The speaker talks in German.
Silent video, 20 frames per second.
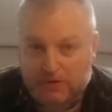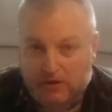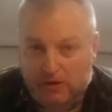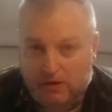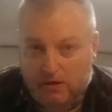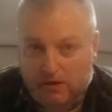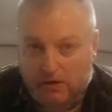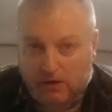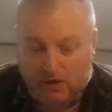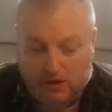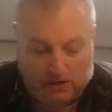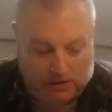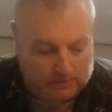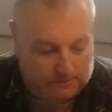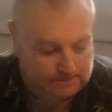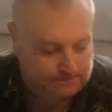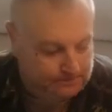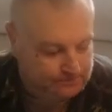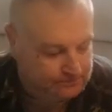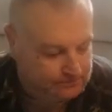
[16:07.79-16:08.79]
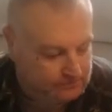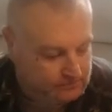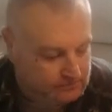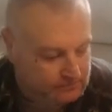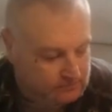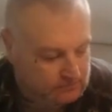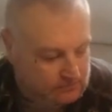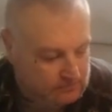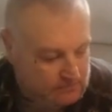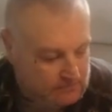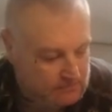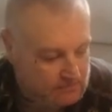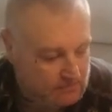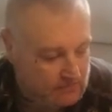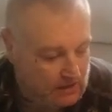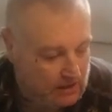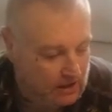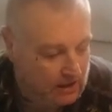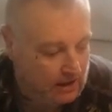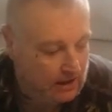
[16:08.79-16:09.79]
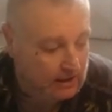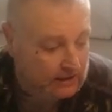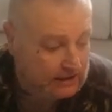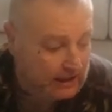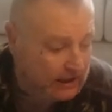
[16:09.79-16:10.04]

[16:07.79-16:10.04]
Nun, wer sind die Experten und Experten?